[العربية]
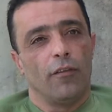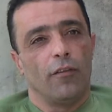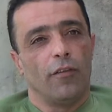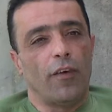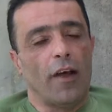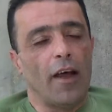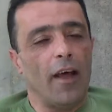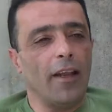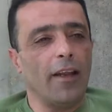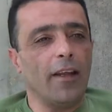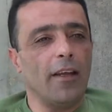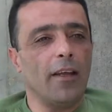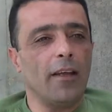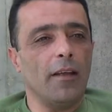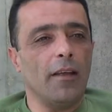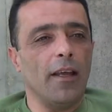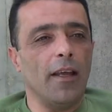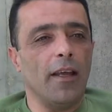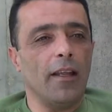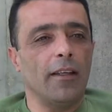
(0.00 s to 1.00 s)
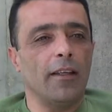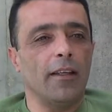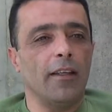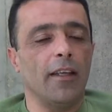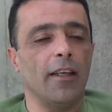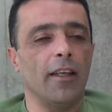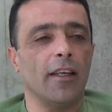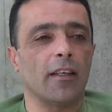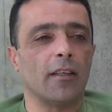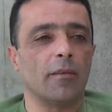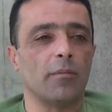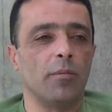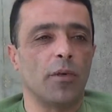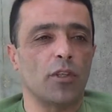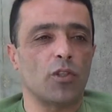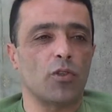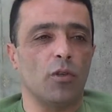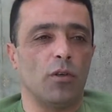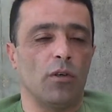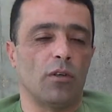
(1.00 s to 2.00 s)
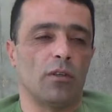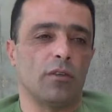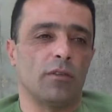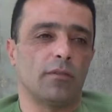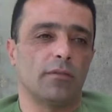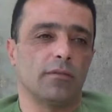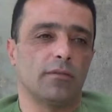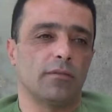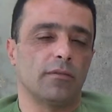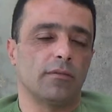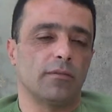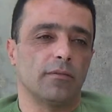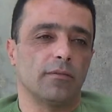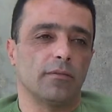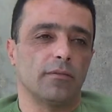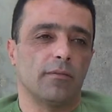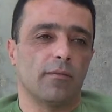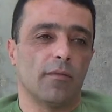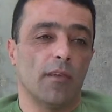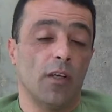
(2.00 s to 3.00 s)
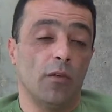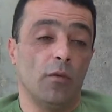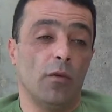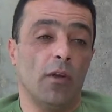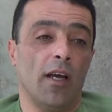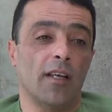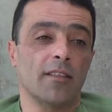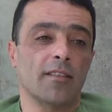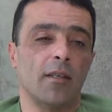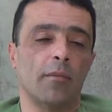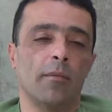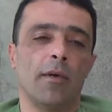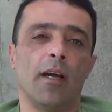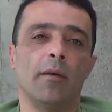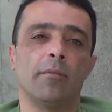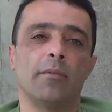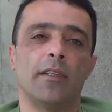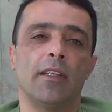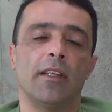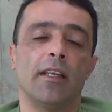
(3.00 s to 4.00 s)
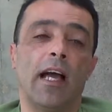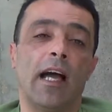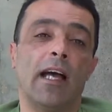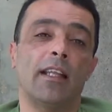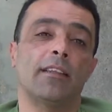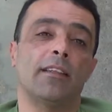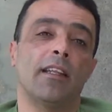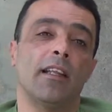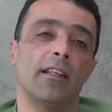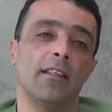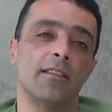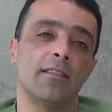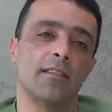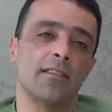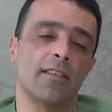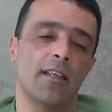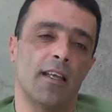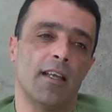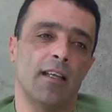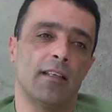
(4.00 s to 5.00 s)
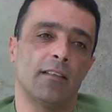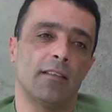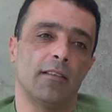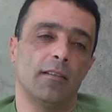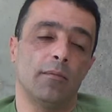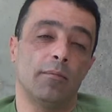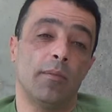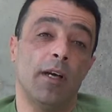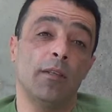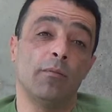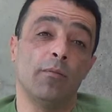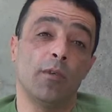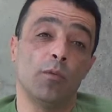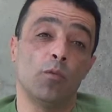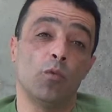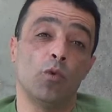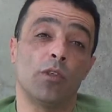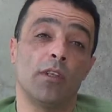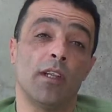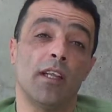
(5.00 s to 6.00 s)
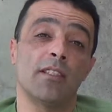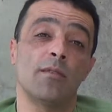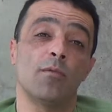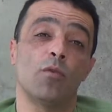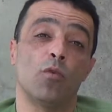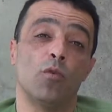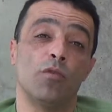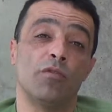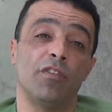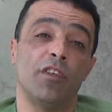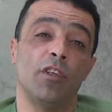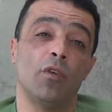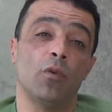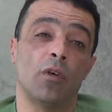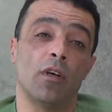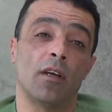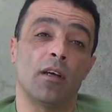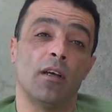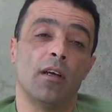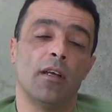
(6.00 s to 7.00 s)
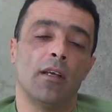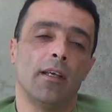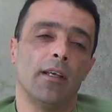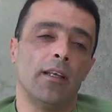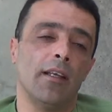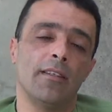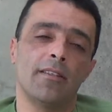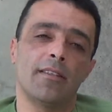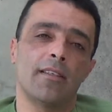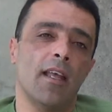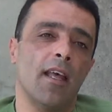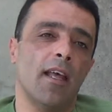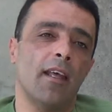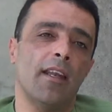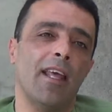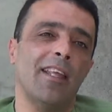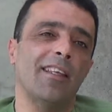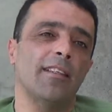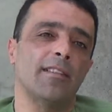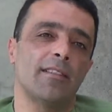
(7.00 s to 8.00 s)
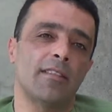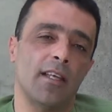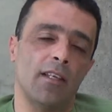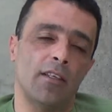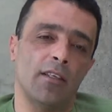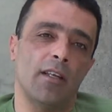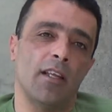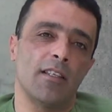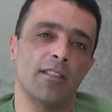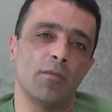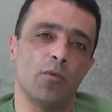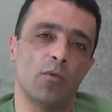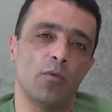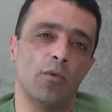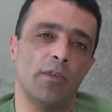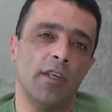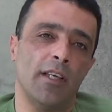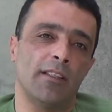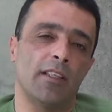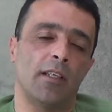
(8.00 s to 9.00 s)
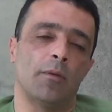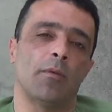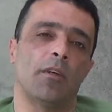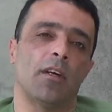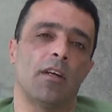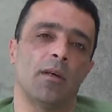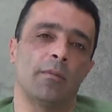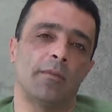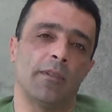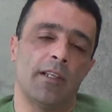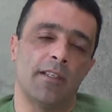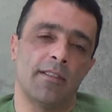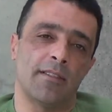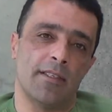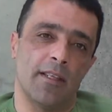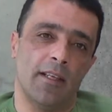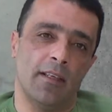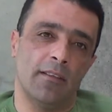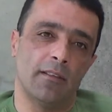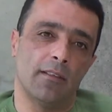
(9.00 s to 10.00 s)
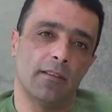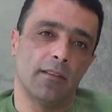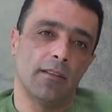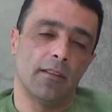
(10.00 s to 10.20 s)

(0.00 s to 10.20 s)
فانا يعني هيك بشعر انه اللي حصل مع عمتي حتى الانسان بعد ما يموت لازم يكون في له كرامه الانسان اي انسان لازم يكون نحترم كرامه الانسان